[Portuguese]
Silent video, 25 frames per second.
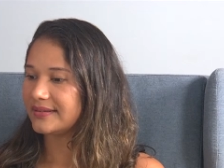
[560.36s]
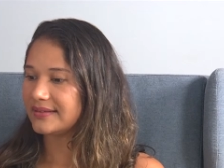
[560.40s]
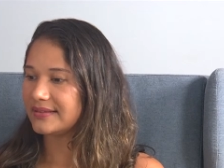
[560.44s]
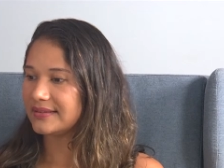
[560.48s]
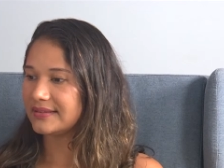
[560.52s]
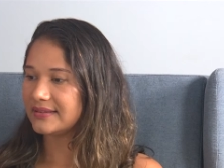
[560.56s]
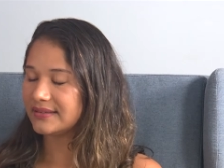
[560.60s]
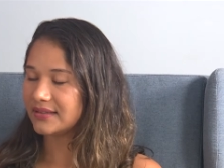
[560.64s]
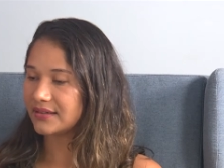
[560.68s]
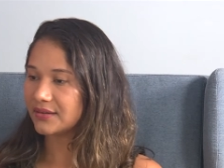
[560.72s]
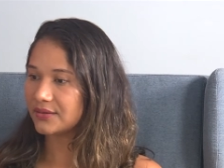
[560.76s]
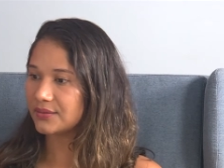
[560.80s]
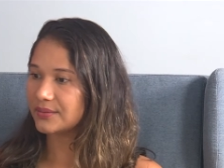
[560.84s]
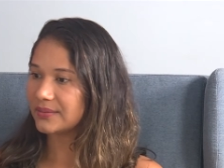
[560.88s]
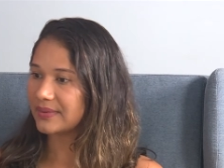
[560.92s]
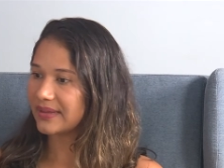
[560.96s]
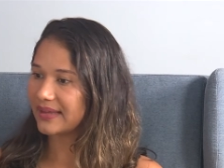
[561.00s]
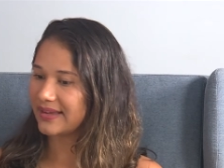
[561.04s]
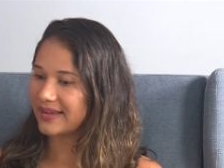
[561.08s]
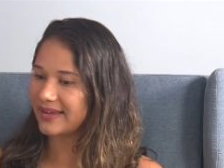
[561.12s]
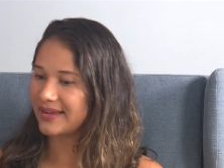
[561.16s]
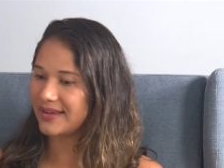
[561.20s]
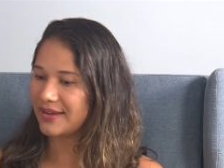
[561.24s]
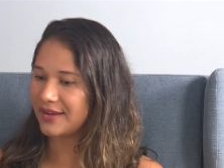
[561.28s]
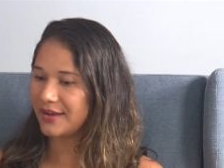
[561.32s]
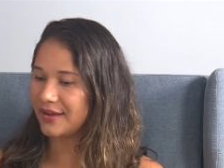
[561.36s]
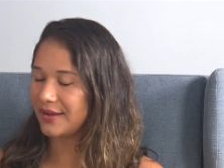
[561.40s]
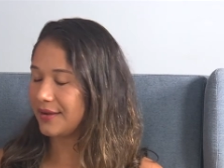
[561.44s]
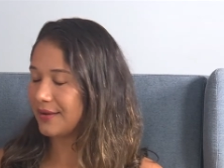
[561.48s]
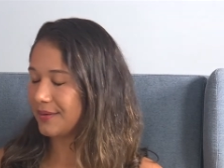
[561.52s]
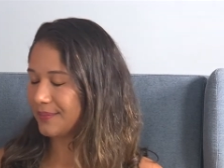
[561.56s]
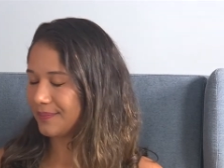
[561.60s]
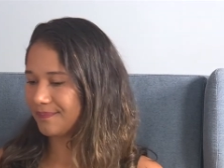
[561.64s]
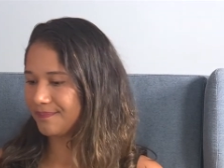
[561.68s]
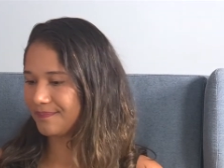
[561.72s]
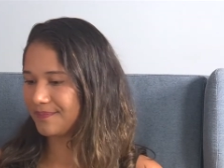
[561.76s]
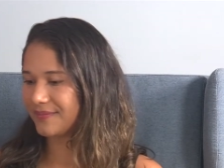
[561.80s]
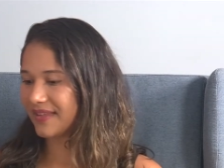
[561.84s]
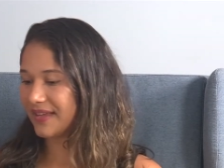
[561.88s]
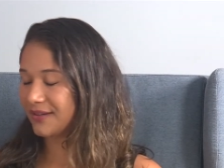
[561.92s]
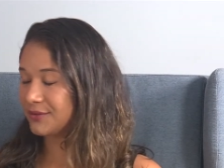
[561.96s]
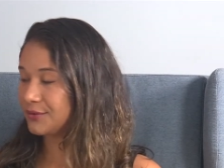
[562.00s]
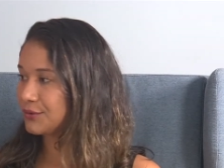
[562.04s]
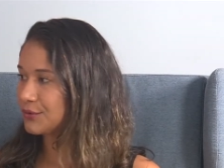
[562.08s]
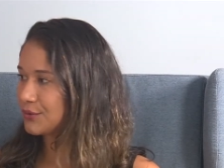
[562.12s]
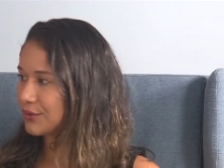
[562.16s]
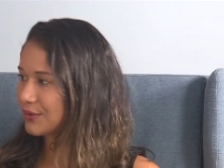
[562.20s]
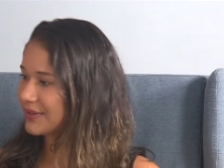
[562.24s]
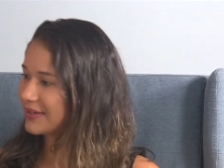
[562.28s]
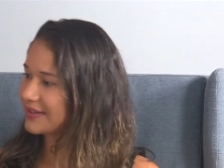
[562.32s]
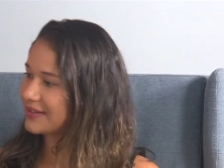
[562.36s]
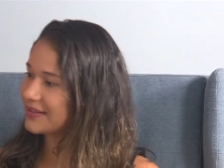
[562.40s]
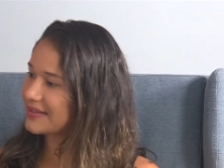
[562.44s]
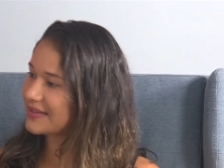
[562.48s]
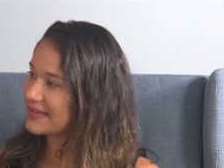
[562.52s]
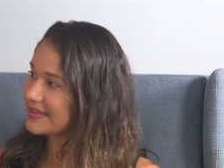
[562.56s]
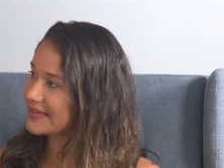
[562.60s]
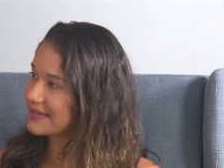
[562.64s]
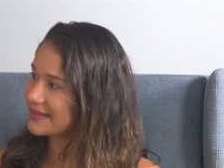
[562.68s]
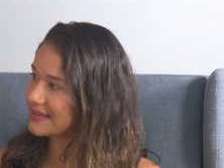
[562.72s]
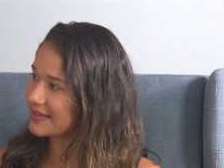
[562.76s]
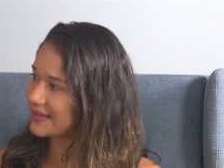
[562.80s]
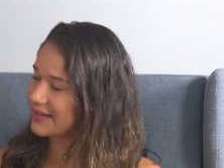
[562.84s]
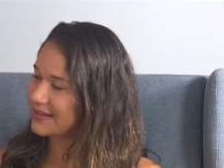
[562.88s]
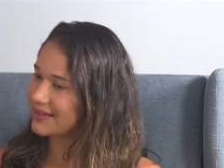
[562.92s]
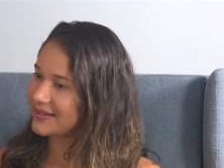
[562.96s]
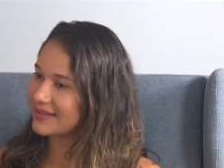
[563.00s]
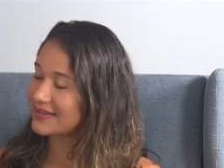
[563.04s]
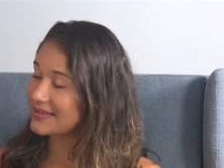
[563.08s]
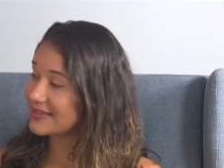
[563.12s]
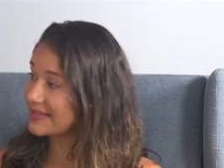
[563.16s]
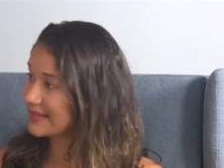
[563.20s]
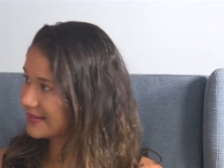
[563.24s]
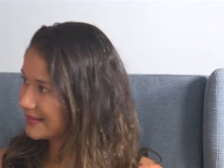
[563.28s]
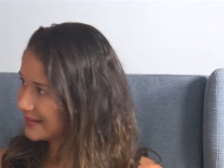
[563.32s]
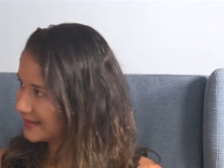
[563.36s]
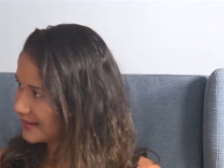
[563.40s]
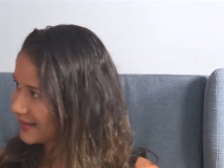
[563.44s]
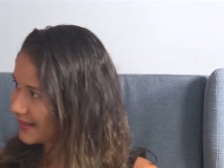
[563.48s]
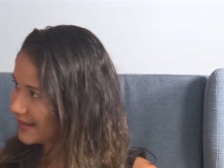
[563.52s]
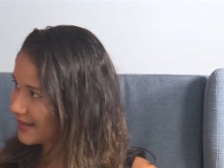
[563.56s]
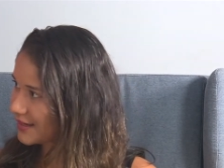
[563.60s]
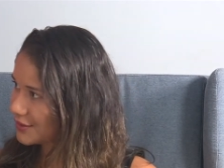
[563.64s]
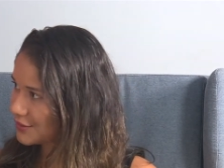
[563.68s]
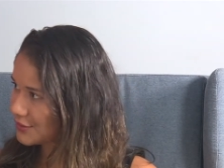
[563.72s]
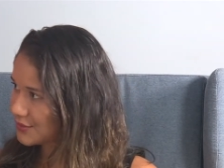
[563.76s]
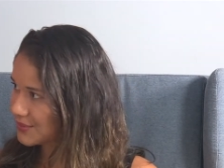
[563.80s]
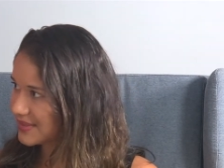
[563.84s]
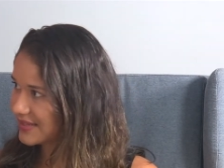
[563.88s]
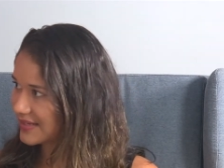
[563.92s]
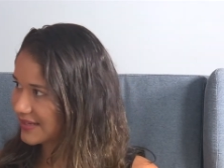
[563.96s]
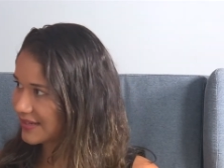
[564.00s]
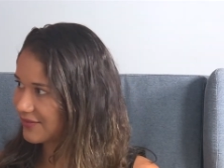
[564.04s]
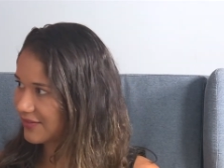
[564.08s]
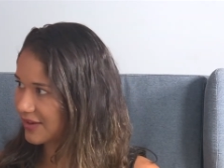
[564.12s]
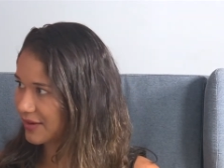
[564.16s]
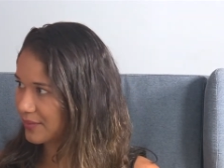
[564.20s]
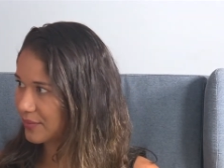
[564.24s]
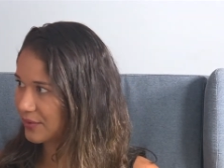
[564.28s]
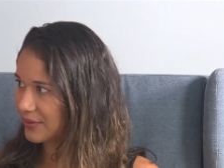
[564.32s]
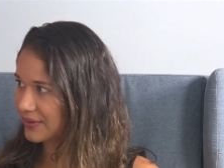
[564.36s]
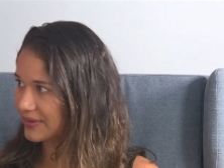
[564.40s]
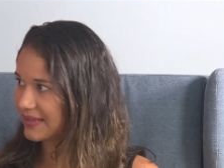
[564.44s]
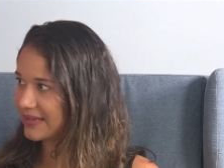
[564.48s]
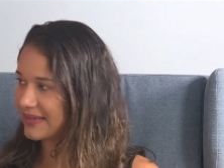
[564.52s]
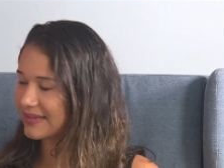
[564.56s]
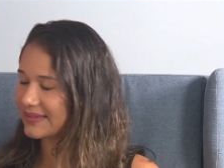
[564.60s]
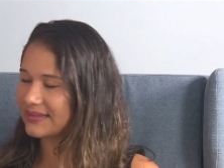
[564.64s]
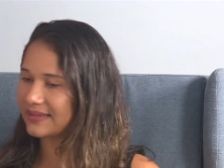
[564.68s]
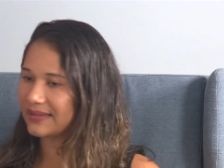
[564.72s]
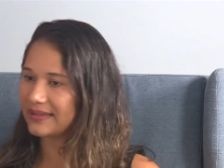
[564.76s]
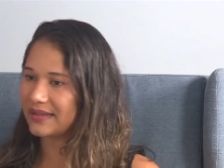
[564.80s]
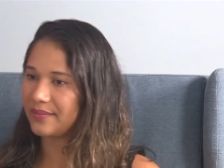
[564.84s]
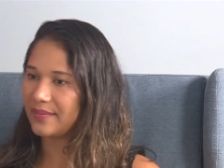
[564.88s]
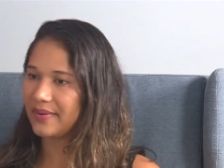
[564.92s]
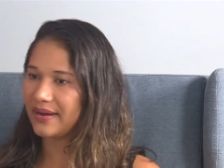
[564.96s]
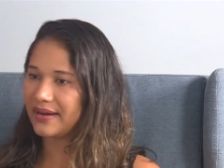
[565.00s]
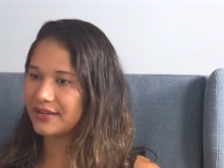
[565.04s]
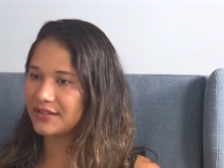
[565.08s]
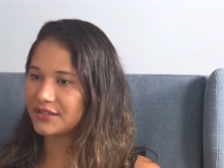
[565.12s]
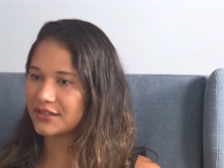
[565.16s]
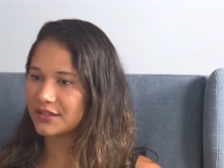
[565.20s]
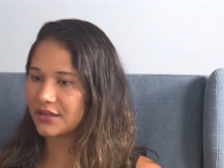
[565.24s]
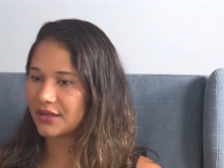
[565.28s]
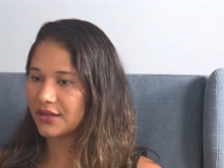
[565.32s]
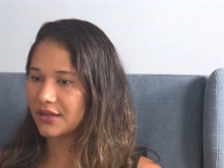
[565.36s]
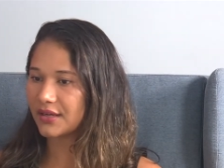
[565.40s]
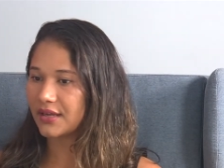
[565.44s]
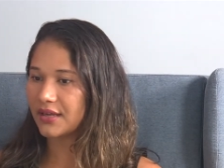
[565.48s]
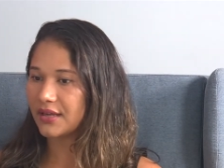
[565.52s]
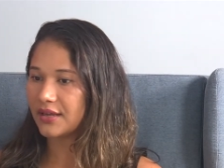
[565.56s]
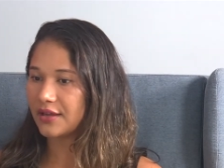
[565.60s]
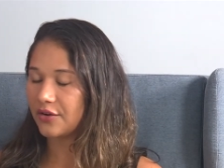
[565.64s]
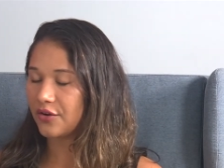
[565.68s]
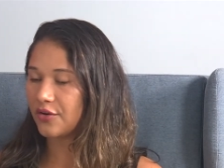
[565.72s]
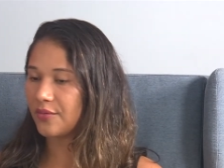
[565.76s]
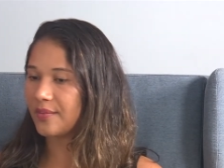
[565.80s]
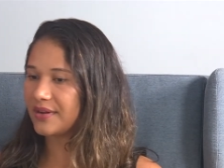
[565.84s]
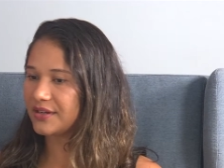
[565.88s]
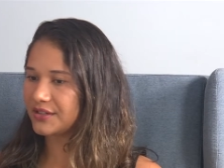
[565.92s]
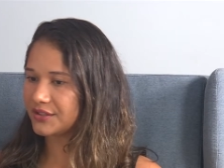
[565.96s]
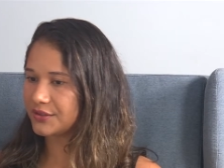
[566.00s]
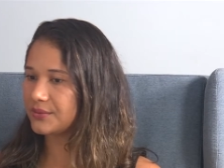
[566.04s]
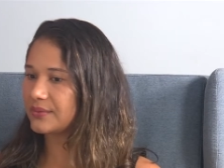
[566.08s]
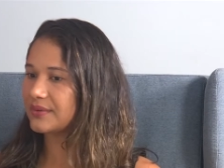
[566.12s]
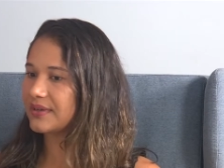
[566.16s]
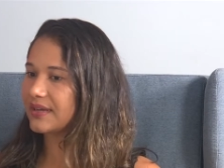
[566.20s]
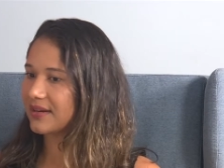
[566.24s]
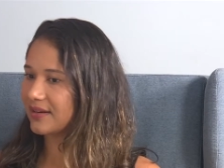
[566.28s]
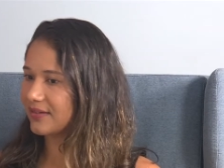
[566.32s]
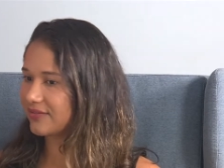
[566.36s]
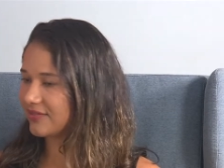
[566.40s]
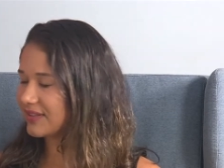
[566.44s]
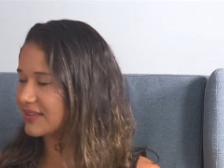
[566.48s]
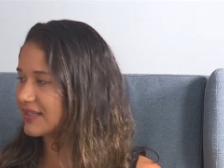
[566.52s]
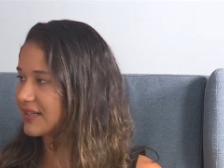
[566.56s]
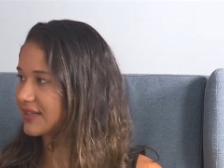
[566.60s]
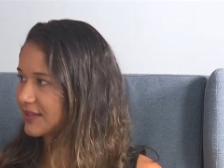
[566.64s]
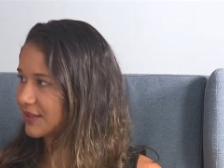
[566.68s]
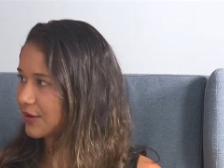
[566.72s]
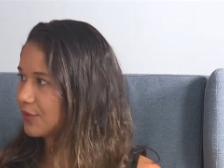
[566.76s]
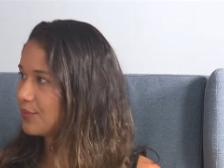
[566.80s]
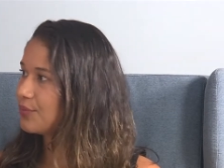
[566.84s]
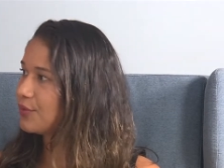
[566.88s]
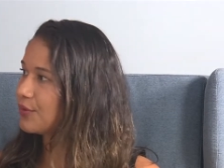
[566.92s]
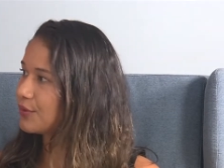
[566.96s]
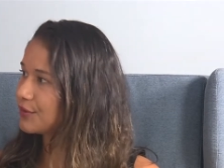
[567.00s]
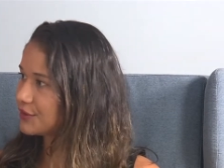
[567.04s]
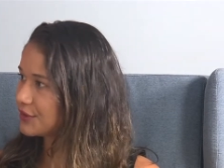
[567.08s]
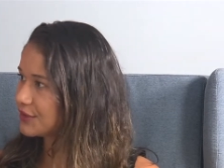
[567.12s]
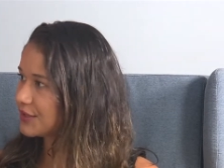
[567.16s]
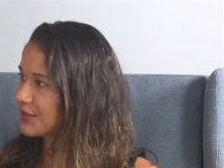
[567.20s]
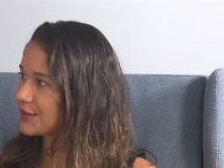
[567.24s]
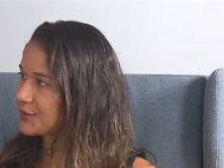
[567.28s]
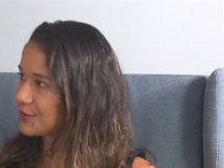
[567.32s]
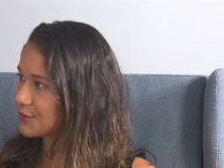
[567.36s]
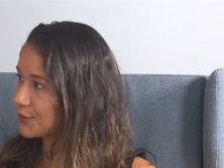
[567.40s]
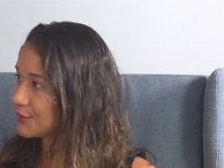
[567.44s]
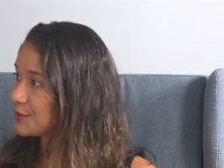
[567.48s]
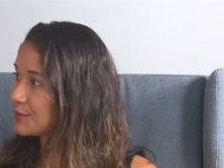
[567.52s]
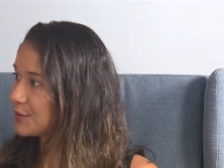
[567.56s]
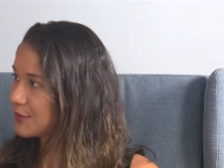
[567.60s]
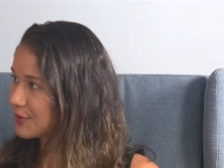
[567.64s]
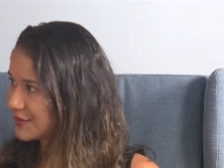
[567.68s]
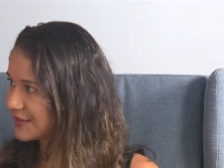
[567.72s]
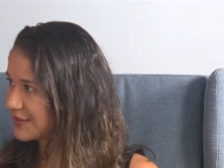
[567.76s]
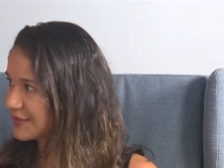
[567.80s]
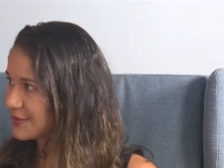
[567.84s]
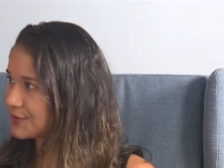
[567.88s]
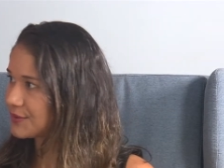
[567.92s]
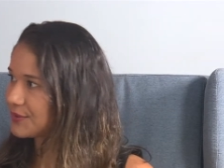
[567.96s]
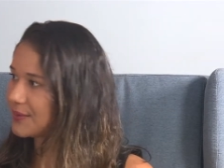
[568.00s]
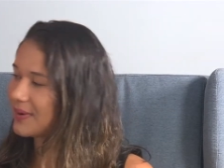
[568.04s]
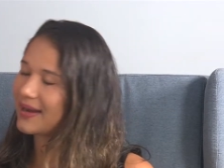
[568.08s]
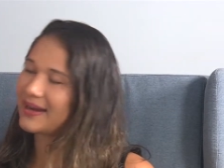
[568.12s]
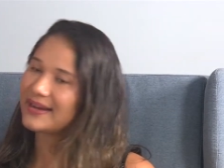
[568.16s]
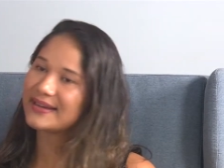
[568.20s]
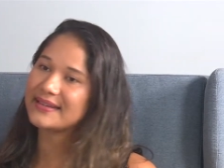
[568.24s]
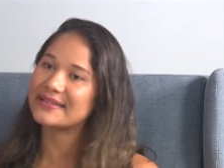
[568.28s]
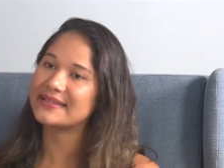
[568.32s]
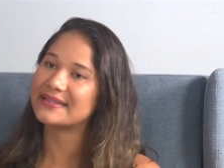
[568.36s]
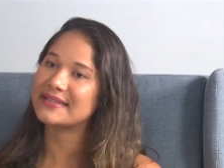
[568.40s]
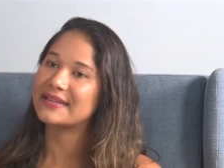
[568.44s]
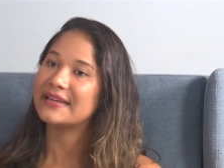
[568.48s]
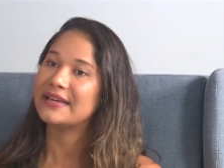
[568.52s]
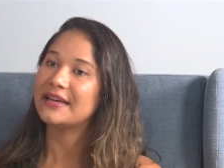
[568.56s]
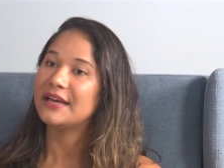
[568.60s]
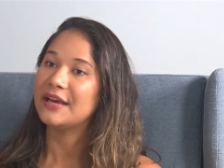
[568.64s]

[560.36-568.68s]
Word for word: Então, é, a doutora a Sandra, que é a juíza que vai abordar essa temática, eu imagino que ela vai tratar um pouco de questões processuais,